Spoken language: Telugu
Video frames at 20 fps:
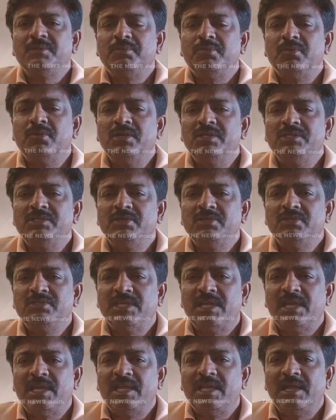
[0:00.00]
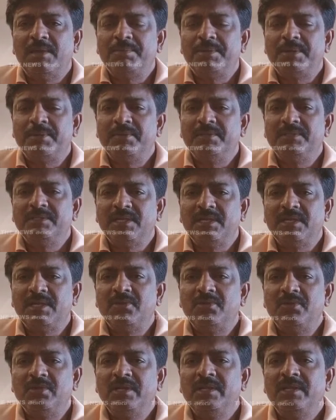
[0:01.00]
పోలీసులు చాలా అప్రమత్తంగా
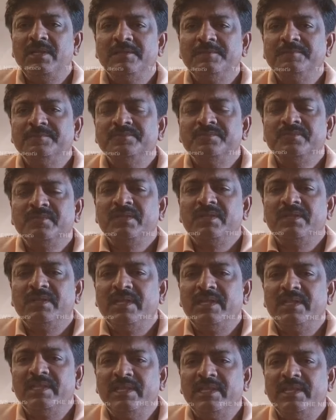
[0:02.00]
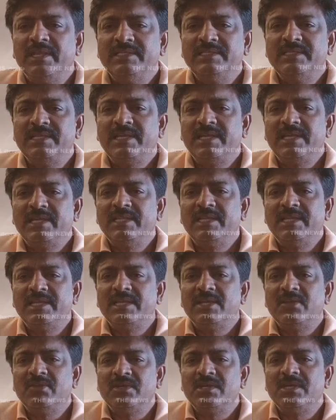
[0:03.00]
ఉండి ఏదైనా
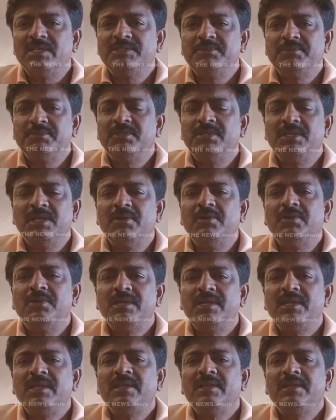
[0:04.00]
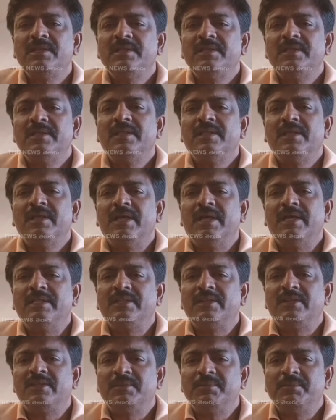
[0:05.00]
జరిగేదానికి అవకాశం ఉంది కాబట్టి ఆ
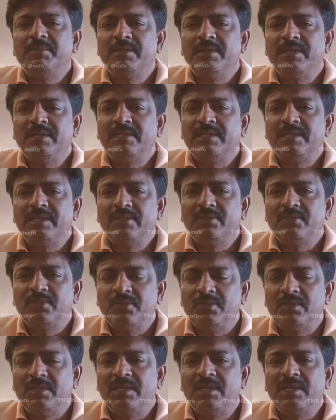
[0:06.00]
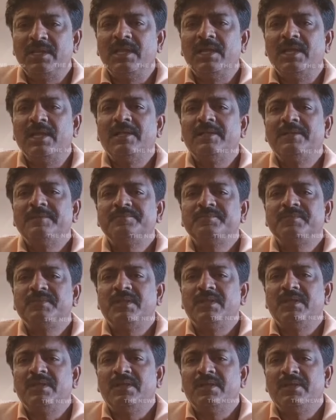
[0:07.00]
తర్వాత మీరు అతన్ని తొందరగా
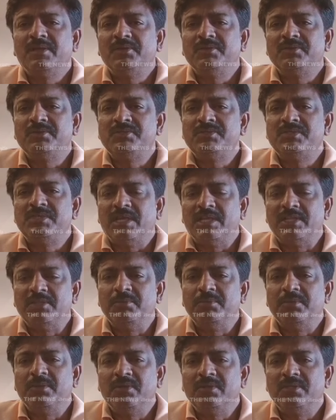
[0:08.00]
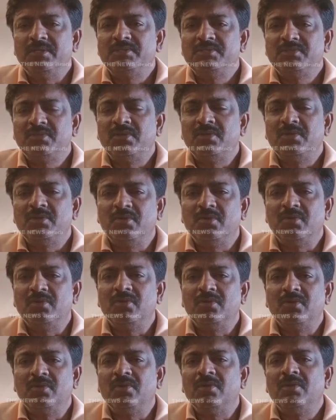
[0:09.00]
అదుపులో తీసుకొని
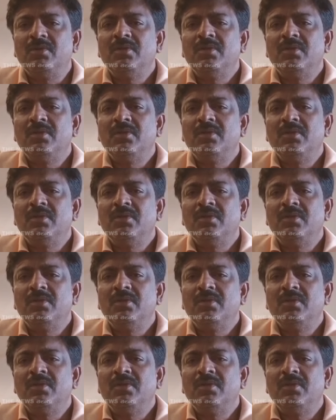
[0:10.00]
కోర్టులో